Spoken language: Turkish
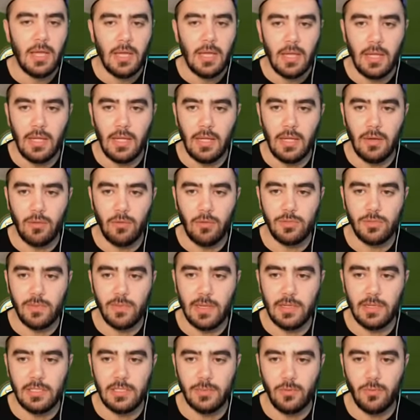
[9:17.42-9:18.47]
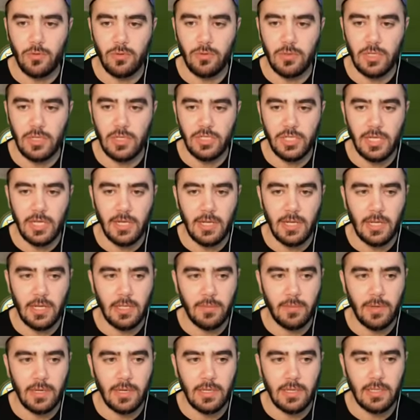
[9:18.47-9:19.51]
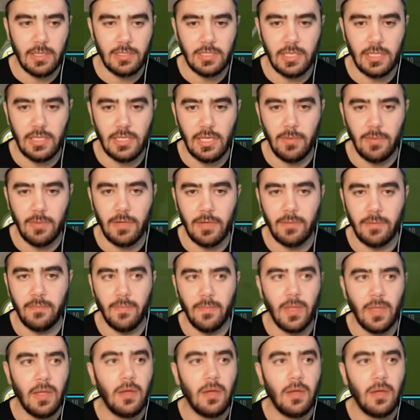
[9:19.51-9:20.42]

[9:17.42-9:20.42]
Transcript: Ee, Osmanlı Spor'un da şeyini aldım arkadaşlar diyebilirim.